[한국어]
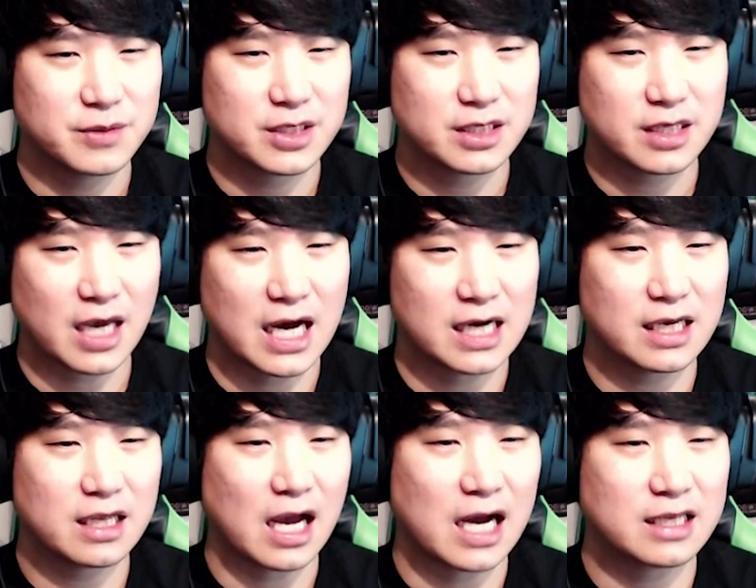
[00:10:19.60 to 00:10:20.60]
이번에 이렇게
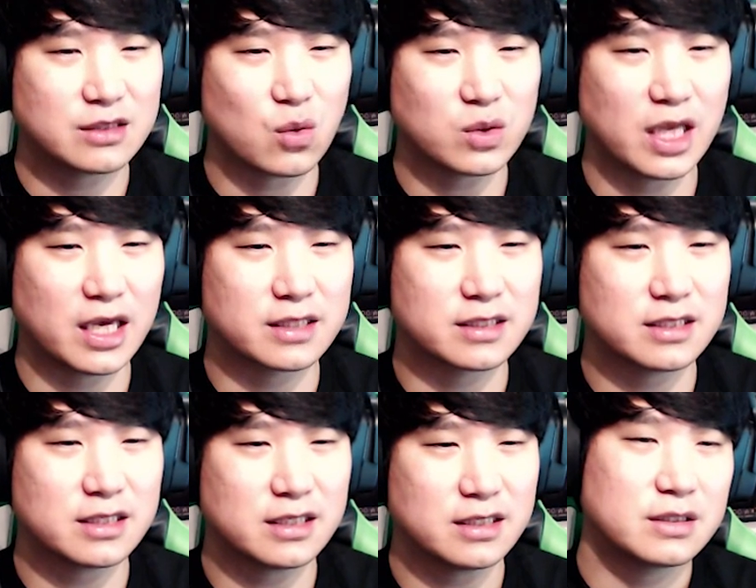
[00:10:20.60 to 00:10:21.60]
아래 아래 동네
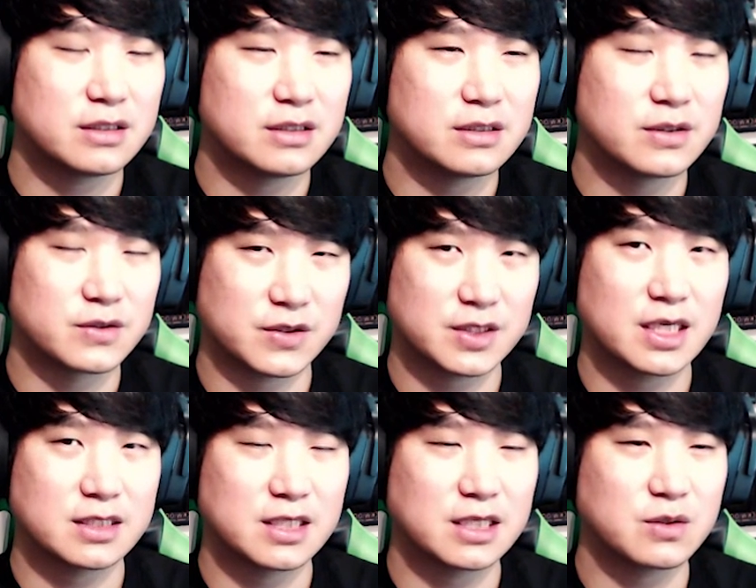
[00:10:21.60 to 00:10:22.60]
애들 어, 여섯
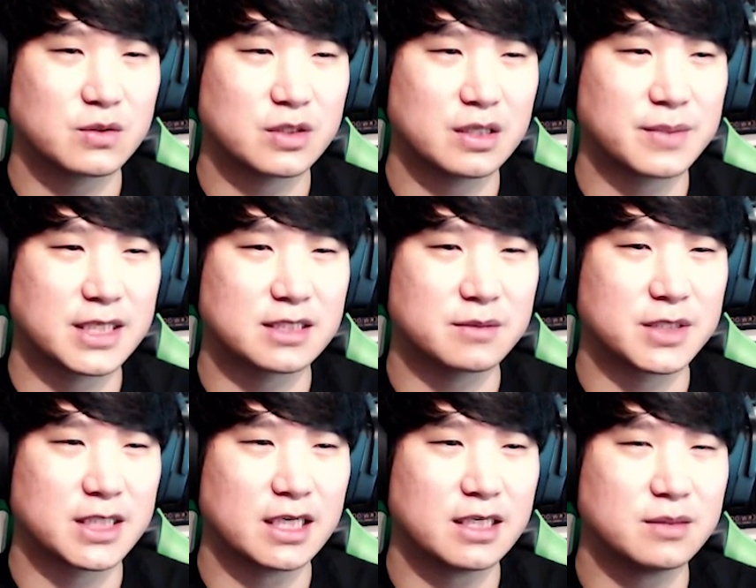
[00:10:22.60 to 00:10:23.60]
시까지 생존을
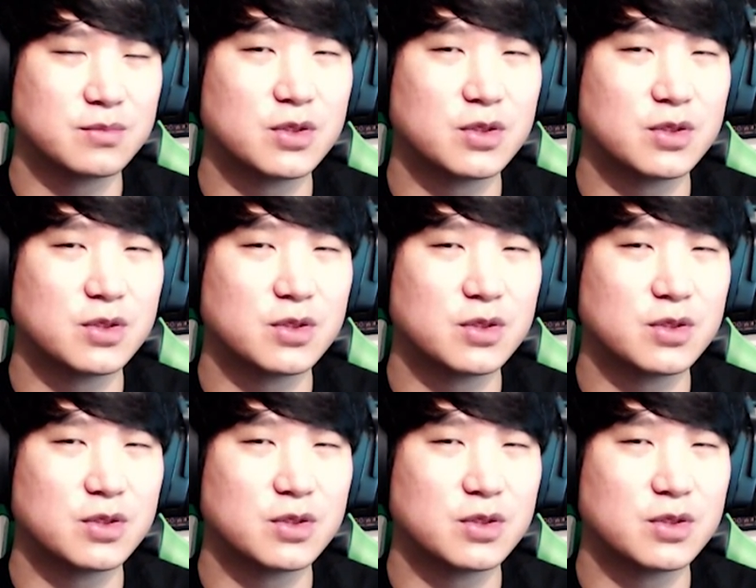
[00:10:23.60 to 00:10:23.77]
해봤습니다.